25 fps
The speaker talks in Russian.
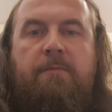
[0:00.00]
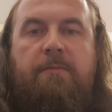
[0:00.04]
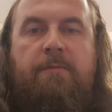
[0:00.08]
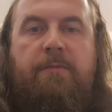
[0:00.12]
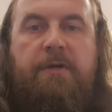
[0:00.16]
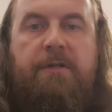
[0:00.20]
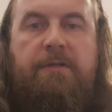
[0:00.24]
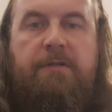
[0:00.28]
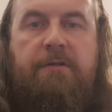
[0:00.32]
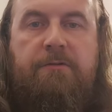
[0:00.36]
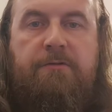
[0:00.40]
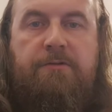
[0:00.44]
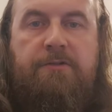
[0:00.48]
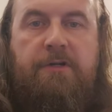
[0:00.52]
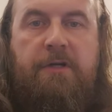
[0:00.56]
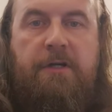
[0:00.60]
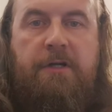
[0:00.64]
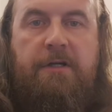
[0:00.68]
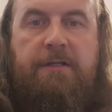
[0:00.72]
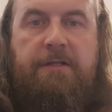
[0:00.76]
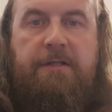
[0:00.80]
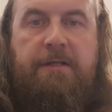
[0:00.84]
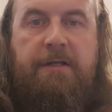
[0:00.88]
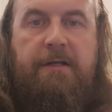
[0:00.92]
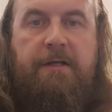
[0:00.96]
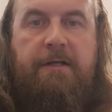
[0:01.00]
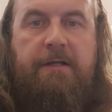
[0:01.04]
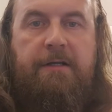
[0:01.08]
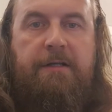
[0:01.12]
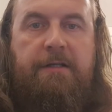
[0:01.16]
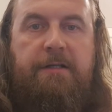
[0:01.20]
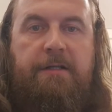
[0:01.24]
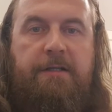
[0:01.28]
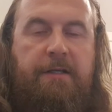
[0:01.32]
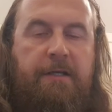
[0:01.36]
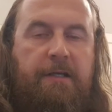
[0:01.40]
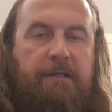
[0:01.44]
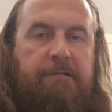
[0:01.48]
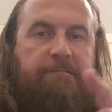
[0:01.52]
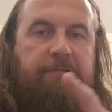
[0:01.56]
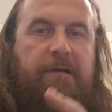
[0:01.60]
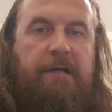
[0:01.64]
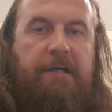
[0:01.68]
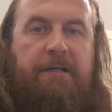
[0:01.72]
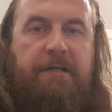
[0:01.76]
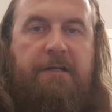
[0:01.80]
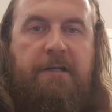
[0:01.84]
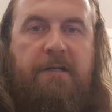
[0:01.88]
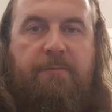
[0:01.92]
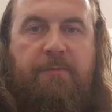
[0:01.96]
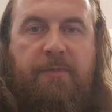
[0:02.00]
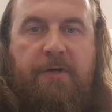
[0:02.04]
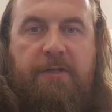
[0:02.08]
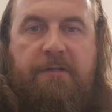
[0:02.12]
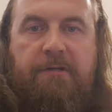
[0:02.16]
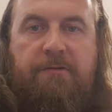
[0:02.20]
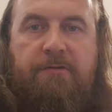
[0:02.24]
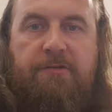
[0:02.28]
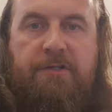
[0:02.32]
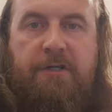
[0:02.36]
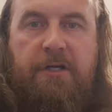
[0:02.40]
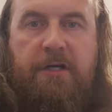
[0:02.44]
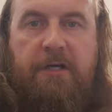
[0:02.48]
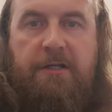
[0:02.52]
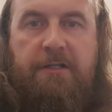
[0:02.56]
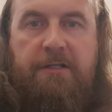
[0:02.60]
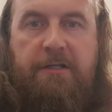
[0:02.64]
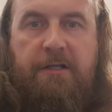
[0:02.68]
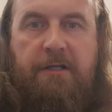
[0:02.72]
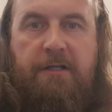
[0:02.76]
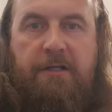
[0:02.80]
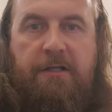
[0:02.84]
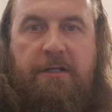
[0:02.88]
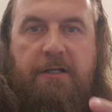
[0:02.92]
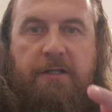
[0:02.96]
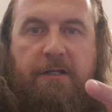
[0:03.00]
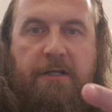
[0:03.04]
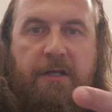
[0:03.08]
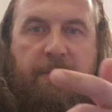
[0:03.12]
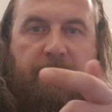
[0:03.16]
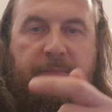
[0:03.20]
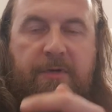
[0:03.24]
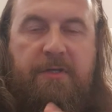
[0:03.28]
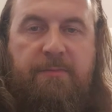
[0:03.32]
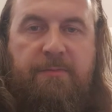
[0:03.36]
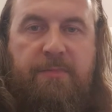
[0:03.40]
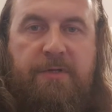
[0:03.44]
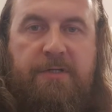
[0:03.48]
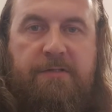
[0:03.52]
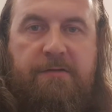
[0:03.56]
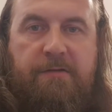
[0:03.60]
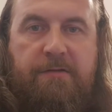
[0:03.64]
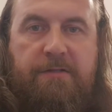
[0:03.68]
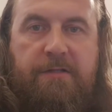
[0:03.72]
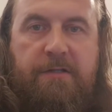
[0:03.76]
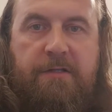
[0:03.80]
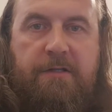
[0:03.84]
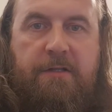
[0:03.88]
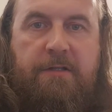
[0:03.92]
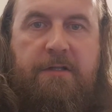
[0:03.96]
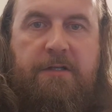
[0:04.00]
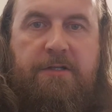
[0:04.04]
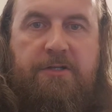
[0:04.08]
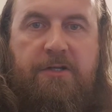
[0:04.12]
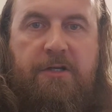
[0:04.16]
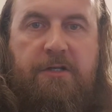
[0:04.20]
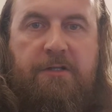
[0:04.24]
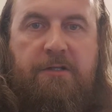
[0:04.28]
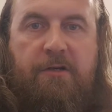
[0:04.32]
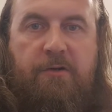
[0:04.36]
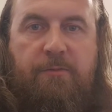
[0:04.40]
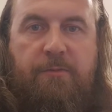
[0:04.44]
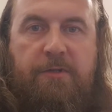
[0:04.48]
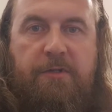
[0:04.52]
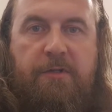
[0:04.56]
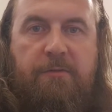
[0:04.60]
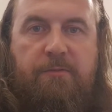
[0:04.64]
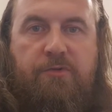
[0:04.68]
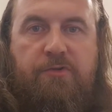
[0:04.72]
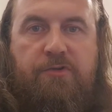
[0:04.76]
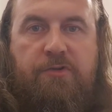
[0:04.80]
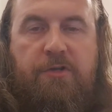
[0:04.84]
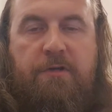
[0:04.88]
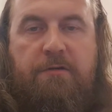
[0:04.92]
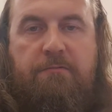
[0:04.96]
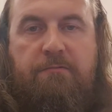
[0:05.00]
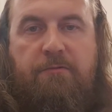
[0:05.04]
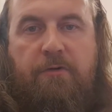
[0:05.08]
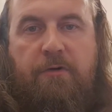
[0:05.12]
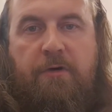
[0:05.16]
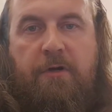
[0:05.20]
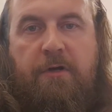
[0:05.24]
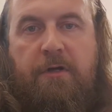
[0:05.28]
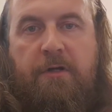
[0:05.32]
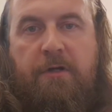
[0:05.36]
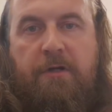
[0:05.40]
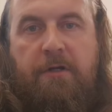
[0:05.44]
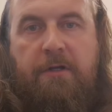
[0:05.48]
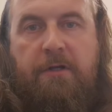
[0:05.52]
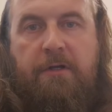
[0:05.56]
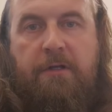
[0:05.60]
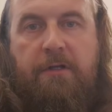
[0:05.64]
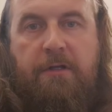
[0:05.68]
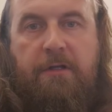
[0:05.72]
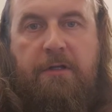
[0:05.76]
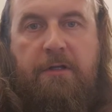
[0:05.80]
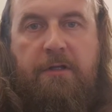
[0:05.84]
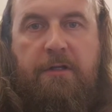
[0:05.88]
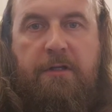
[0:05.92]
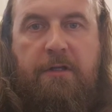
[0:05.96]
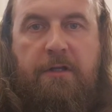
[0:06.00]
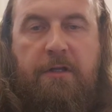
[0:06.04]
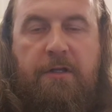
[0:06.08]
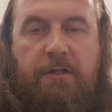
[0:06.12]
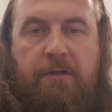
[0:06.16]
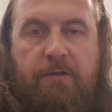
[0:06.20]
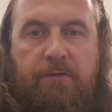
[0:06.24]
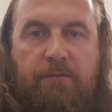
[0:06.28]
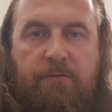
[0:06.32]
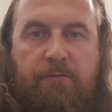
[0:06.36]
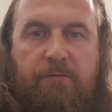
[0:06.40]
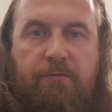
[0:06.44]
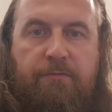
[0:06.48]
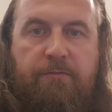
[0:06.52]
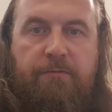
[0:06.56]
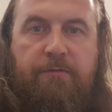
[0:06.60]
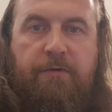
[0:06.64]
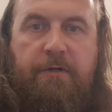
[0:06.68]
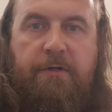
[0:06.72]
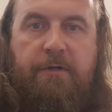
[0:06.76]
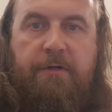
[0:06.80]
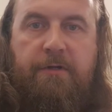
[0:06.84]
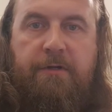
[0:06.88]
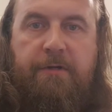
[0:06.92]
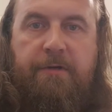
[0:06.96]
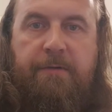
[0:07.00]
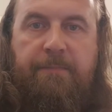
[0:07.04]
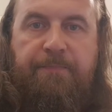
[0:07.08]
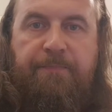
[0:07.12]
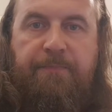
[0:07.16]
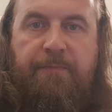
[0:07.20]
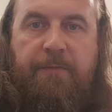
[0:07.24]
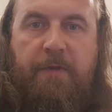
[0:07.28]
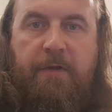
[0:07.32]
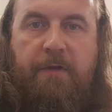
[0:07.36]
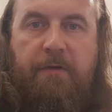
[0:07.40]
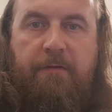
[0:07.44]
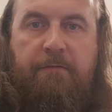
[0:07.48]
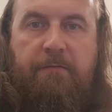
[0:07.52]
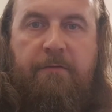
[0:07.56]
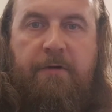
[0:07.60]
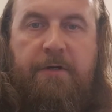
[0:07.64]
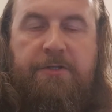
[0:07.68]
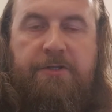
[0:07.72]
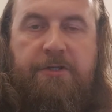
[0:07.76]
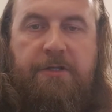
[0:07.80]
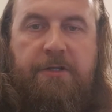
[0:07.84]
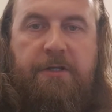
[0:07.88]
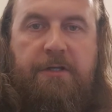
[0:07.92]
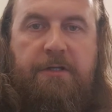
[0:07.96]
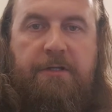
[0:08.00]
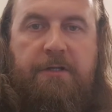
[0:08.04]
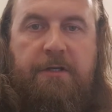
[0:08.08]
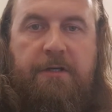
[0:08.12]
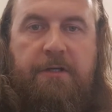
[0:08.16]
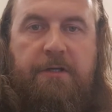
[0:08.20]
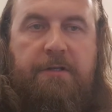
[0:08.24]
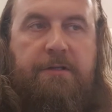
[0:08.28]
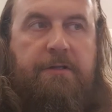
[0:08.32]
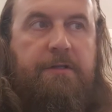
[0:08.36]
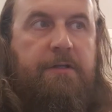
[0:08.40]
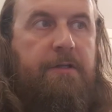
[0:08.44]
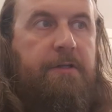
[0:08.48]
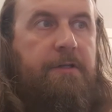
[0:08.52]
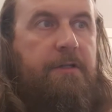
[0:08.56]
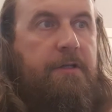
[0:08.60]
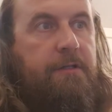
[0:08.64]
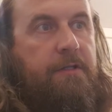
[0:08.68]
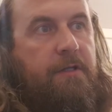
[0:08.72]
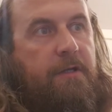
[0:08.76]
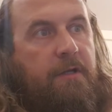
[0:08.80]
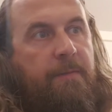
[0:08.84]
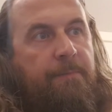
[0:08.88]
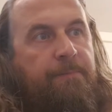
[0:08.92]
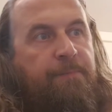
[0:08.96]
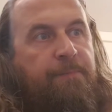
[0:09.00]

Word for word: продолжаете не лайкать, продолжаете не подписываться на наш канал, потому что его нету в ваших этих интернетах.